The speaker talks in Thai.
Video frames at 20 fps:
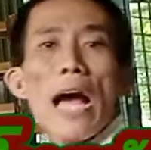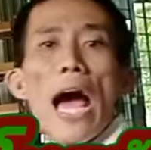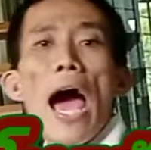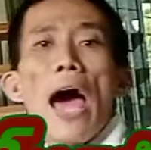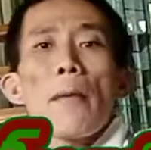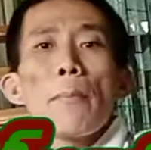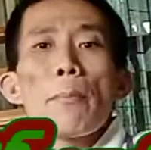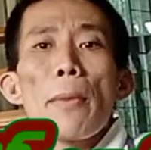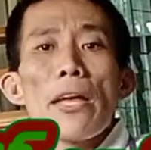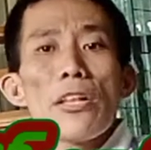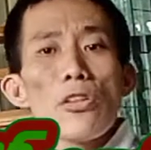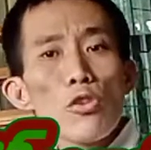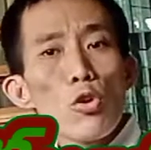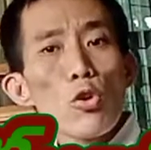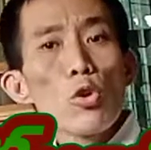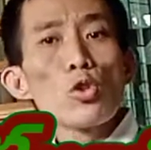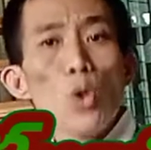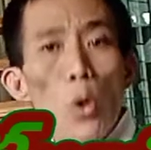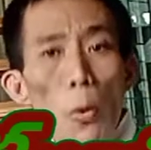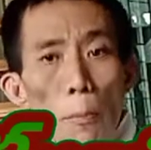การเป็น
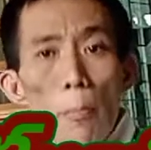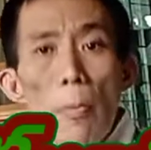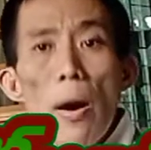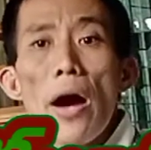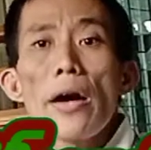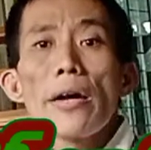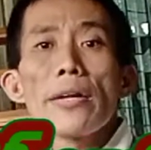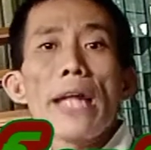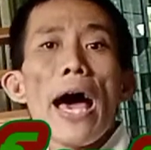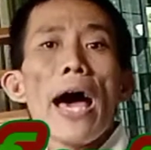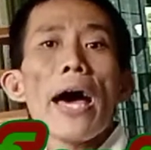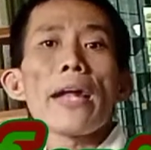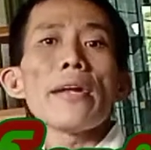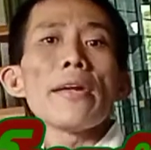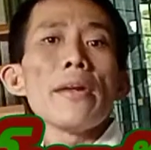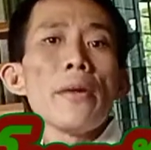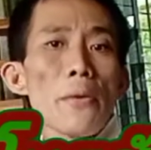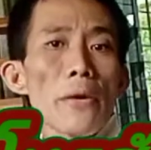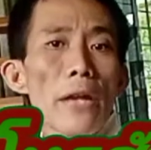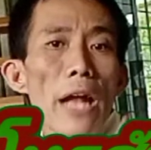ยูทูบเบอร์นั้น
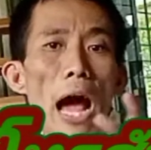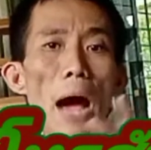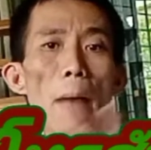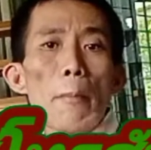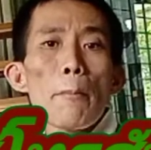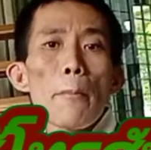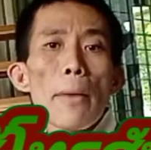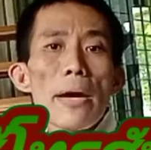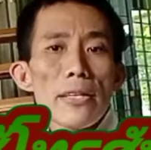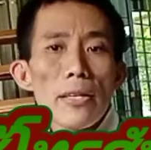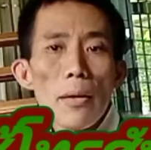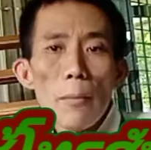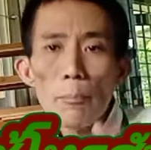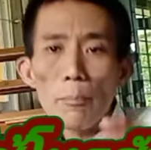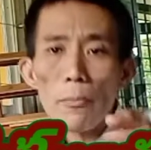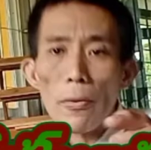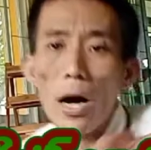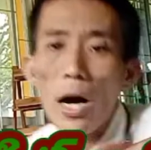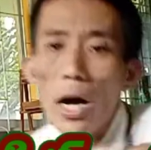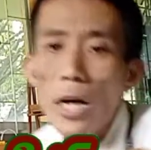นะครับไม่
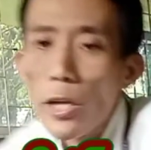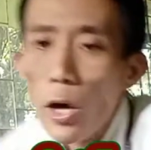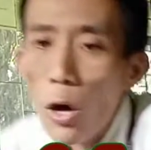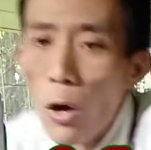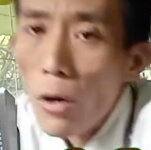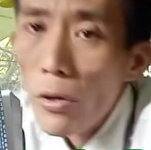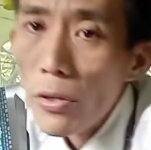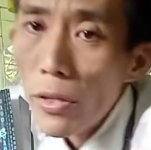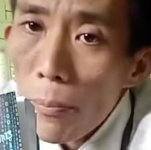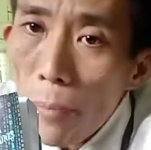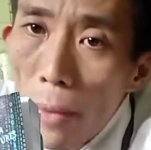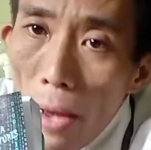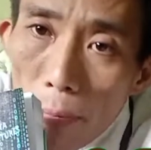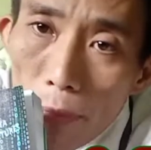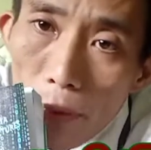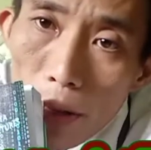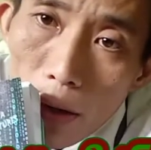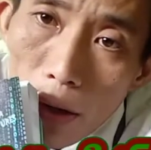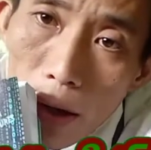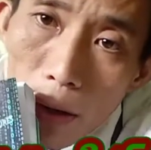จำอ่าขอจะแป๊บ
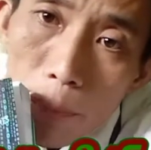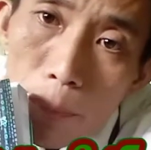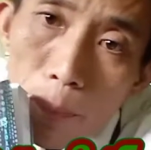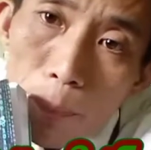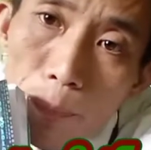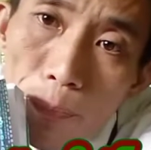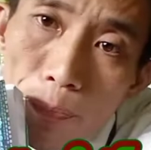เดียวนะ